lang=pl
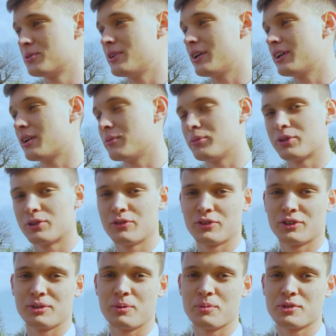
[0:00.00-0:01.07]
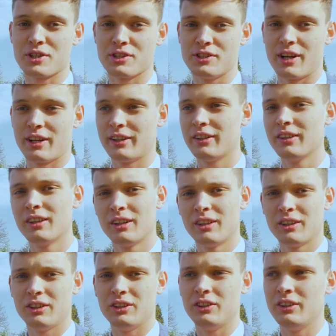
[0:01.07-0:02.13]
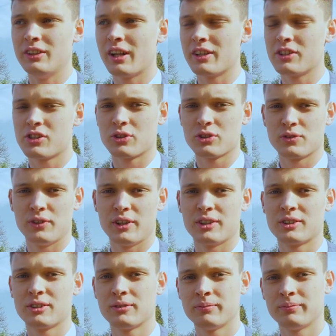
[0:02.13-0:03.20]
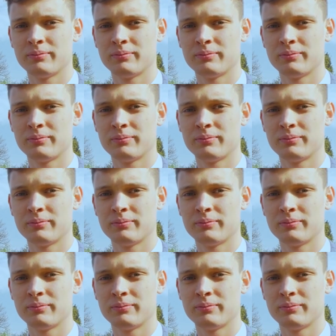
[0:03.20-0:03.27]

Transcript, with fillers: Daje nam możliwość, żeby przejść dalej i dalej się rozwijać.